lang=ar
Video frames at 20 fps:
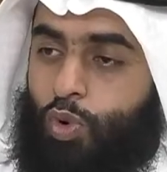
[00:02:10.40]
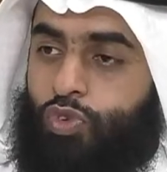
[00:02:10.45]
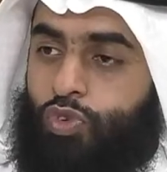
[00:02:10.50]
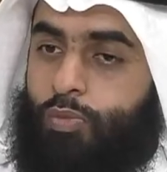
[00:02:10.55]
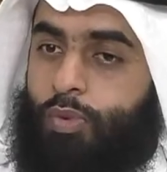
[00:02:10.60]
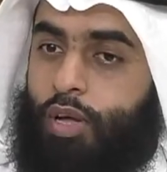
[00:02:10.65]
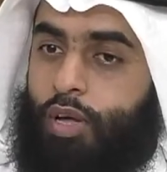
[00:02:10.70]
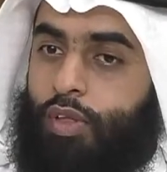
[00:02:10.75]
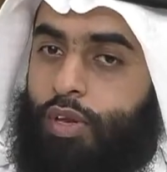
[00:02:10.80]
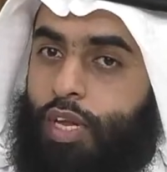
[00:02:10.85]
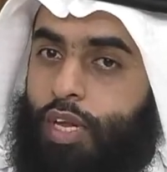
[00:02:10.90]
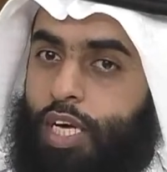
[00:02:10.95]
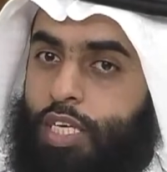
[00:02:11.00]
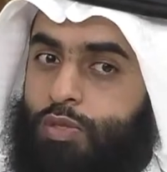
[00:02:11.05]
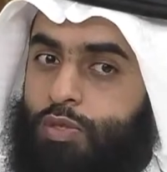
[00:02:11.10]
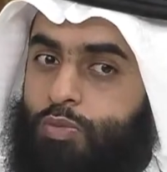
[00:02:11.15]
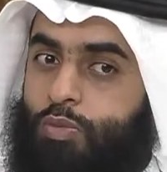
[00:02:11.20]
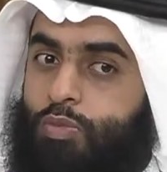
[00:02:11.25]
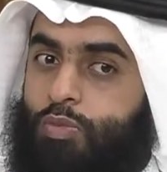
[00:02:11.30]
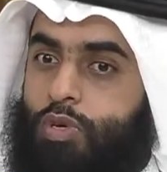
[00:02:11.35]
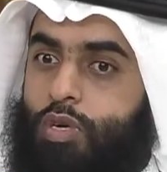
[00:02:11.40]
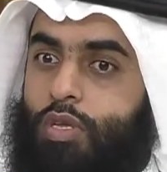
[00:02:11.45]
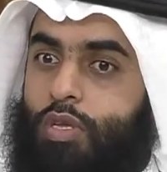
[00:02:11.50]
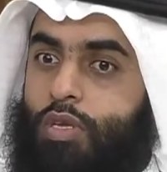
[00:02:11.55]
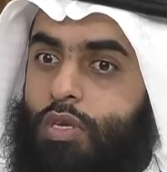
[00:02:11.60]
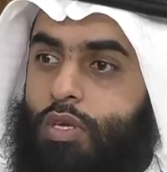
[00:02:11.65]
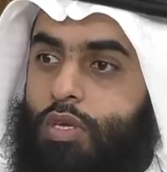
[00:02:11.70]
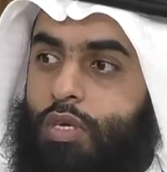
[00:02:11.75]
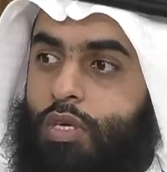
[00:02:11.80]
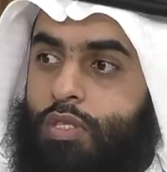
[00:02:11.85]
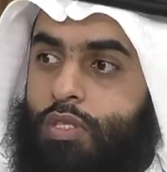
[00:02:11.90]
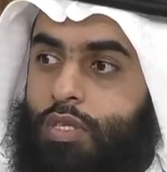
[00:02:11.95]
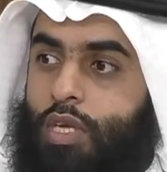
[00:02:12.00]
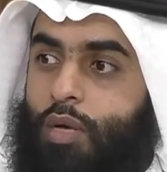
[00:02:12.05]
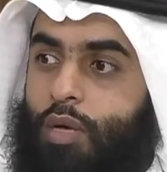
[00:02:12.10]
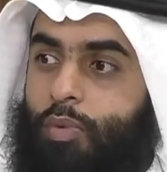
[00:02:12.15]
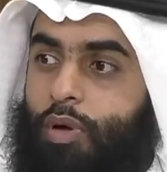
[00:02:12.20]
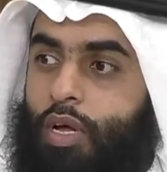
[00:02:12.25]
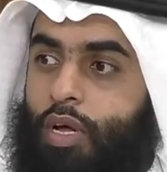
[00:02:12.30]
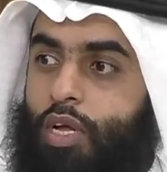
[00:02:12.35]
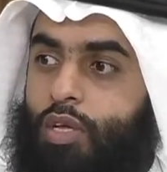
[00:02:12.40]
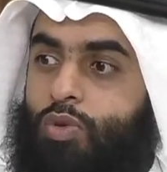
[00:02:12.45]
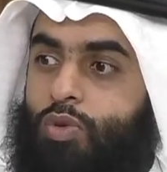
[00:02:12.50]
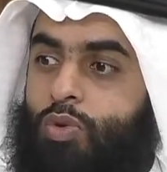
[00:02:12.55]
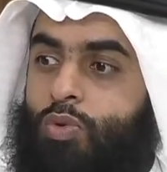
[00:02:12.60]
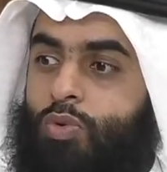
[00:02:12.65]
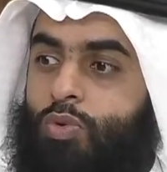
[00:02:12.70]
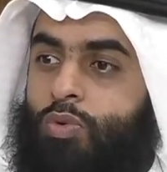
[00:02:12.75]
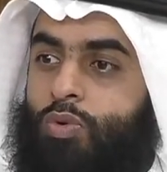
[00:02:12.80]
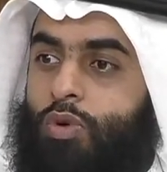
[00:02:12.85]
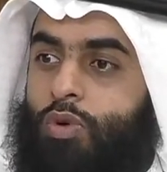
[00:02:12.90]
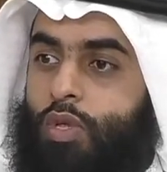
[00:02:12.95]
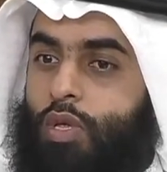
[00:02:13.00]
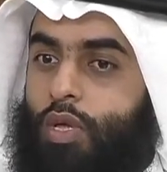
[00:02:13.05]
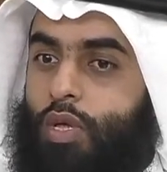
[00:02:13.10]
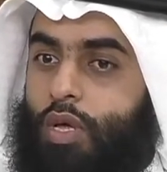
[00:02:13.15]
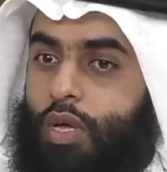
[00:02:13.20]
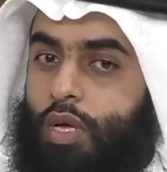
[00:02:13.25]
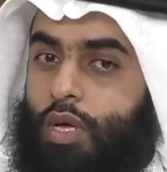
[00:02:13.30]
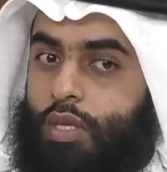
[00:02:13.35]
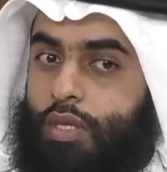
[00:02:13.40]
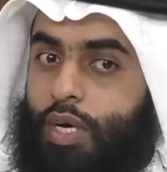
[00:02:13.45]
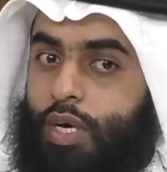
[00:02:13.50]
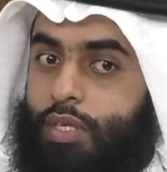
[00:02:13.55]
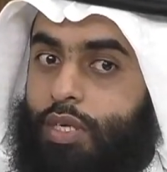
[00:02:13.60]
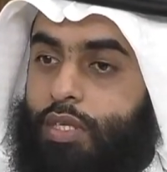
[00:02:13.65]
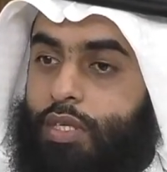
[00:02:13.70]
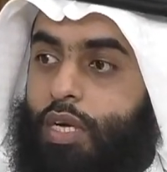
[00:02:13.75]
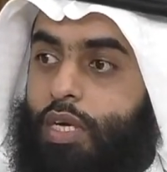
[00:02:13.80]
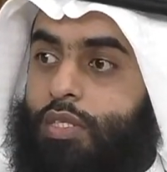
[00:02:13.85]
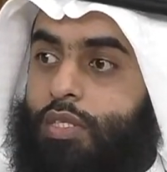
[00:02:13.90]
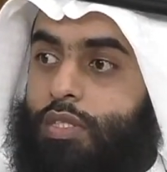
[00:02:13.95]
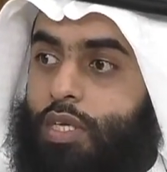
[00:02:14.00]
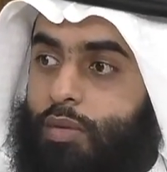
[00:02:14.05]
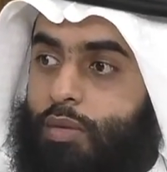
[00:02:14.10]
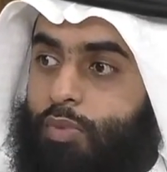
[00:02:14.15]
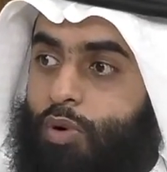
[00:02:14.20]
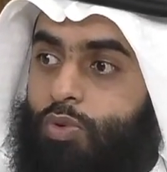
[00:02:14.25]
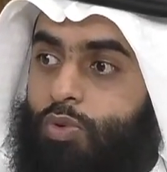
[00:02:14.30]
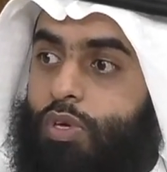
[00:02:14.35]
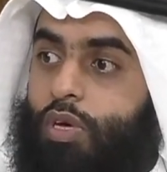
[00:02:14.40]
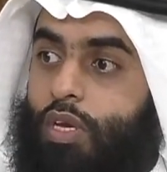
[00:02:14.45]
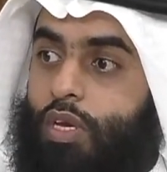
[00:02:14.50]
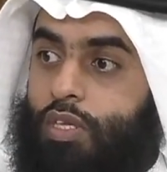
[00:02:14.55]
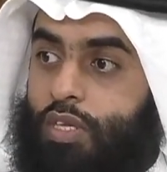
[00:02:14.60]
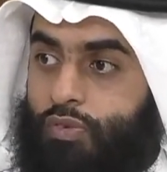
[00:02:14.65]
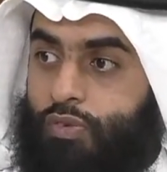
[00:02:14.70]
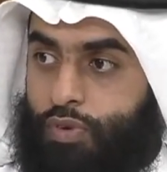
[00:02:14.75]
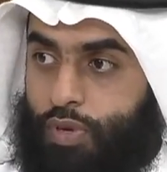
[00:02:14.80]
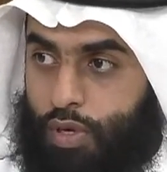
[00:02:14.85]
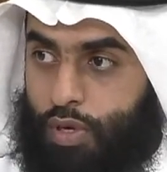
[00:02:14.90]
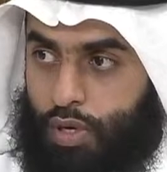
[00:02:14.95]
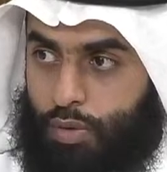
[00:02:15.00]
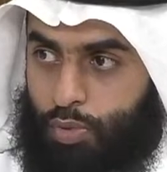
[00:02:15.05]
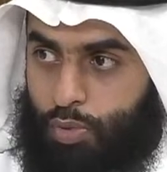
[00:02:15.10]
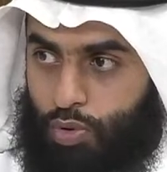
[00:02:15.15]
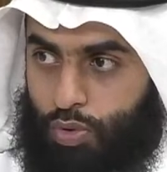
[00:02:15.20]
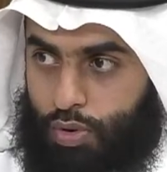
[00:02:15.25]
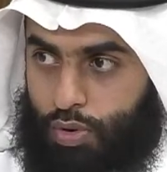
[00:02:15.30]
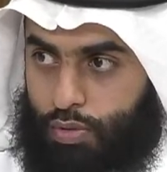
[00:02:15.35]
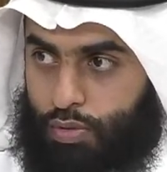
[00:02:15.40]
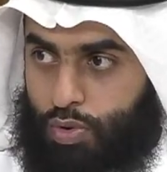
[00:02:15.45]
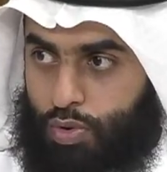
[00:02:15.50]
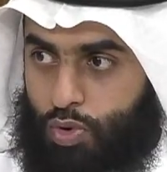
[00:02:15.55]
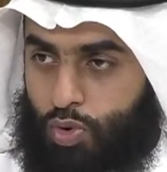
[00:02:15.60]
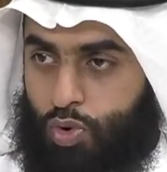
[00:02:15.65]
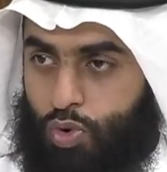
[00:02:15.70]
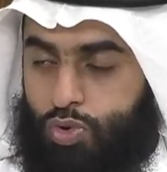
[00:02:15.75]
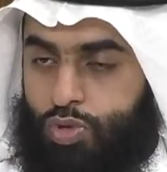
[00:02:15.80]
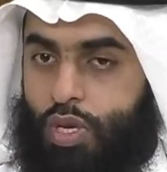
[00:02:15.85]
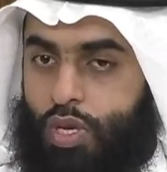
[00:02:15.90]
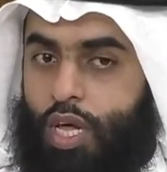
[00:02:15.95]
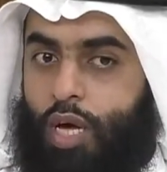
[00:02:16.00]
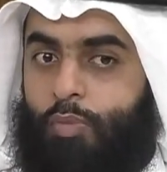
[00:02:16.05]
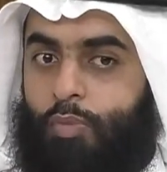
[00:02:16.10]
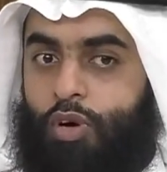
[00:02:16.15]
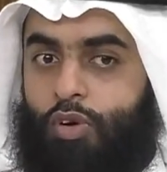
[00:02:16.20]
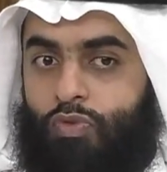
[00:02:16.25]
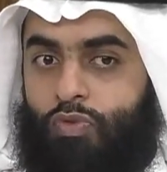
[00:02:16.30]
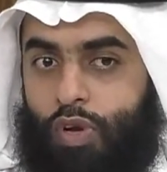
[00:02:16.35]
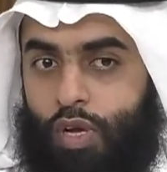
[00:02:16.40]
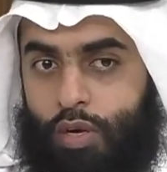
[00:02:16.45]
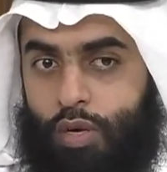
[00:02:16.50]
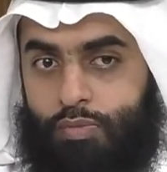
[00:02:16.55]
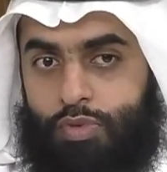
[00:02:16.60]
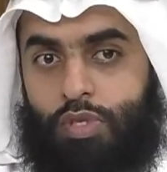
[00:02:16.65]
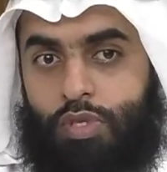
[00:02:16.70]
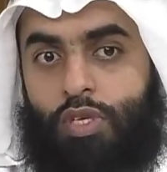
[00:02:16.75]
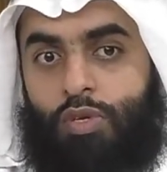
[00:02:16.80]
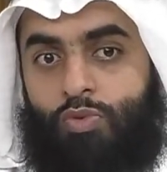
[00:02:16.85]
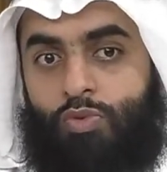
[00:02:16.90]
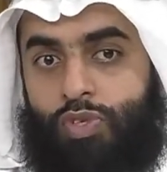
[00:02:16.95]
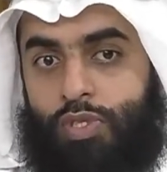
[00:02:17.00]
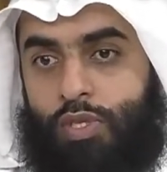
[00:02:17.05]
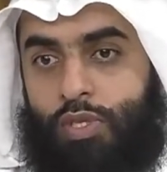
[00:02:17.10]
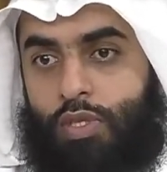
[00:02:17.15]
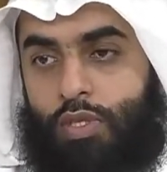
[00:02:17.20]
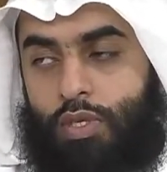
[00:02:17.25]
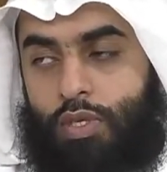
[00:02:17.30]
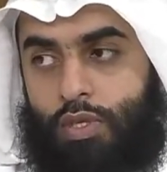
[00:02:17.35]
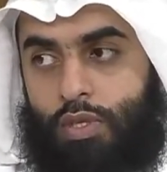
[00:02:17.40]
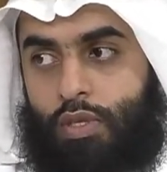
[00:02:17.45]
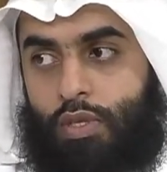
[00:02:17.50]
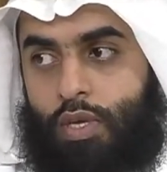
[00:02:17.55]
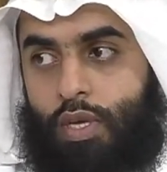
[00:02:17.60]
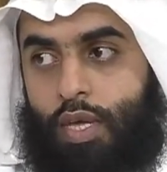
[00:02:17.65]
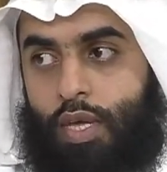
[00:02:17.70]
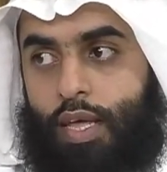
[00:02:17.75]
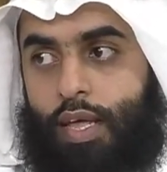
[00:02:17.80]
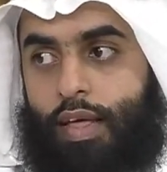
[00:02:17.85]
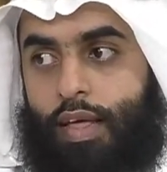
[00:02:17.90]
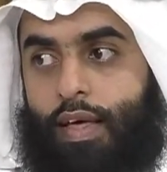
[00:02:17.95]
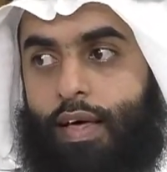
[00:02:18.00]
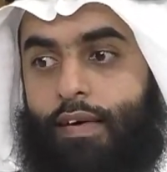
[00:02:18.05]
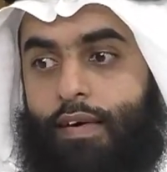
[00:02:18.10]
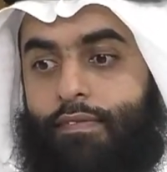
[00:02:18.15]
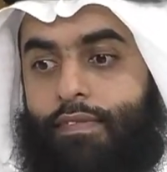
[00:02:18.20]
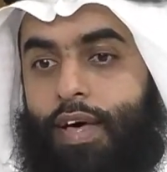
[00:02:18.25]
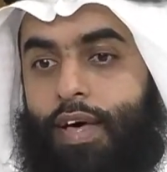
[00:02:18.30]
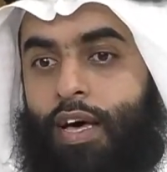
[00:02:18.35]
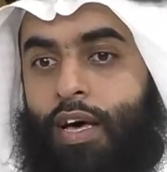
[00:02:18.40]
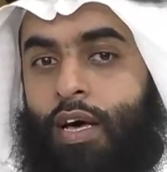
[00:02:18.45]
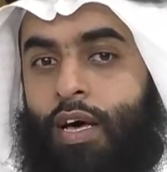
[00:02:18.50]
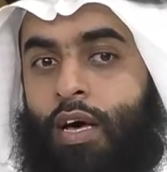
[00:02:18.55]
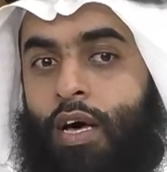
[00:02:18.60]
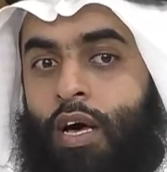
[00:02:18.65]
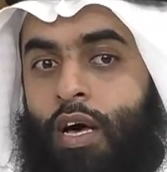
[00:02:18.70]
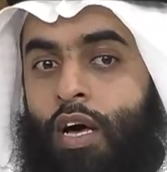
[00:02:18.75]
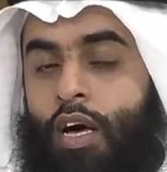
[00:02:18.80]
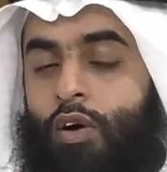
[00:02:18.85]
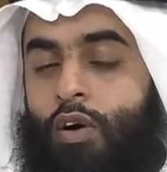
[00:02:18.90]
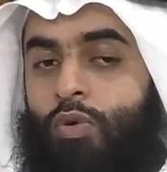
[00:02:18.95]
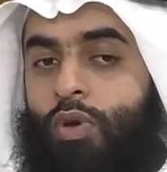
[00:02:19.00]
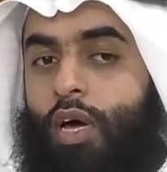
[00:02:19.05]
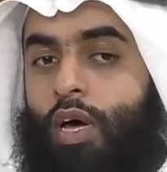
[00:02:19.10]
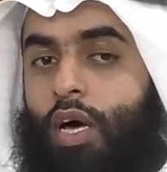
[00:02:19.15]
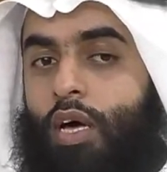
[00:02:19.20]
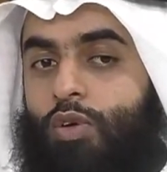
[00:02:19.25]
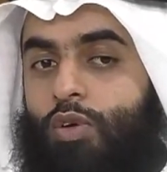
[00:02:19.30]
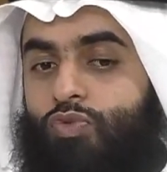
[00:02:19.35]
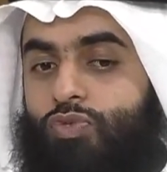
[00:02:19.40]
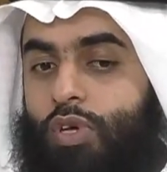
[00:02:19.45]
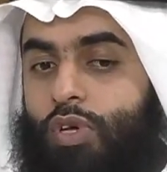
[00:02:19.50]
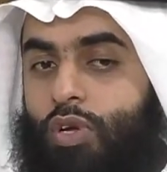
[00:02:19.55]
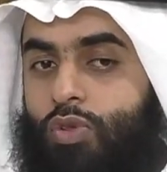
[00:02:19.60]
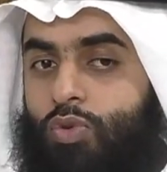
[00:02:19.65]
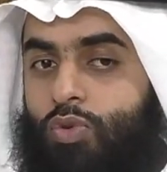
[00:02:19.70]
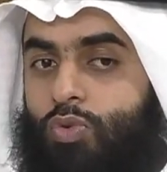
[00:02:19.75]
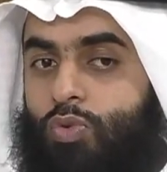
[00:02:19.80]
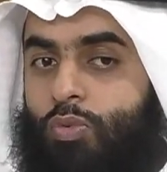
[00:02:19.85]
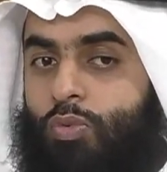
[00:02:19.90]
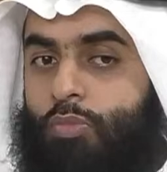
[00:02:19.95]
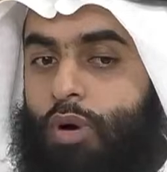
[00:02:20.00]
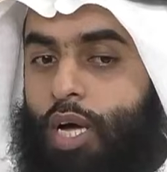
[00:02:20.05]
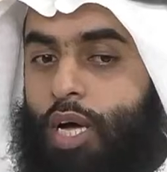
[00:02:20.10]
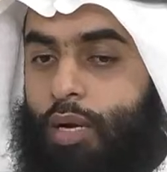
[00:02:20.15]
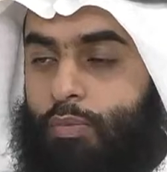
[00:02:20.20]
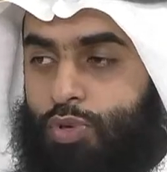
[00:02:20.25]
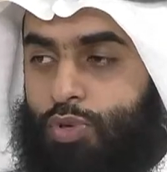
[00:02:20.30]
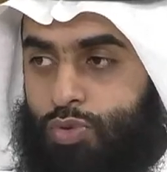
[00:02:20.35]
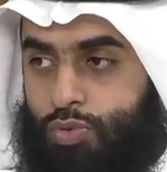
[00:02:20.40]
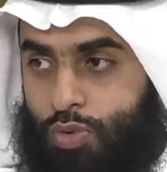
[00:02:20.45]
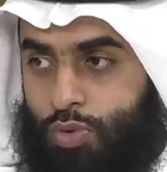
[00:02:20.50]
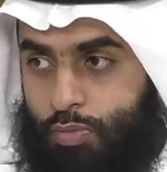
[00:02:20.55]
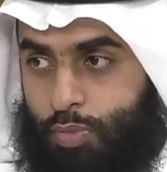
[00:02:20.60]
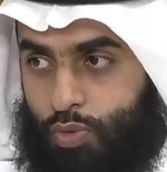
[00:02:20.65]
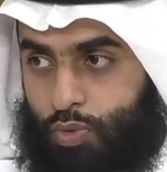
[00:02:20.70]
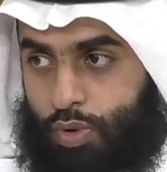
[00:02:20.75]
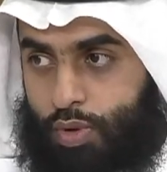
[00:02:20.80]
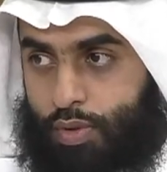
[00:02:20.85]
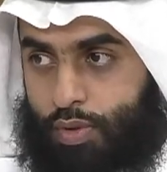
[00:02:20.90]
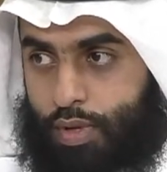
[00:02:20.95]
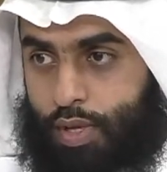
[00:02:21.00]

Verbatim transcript: وفي بعض الناس ممكن يصل الى مرحله انه تحتاج قسطره بوليه لتفريغ البول خصوصا اللي اعمارهم في الخمسين وفي الستين فهؤلاء يفترض انه ما يحبسون البول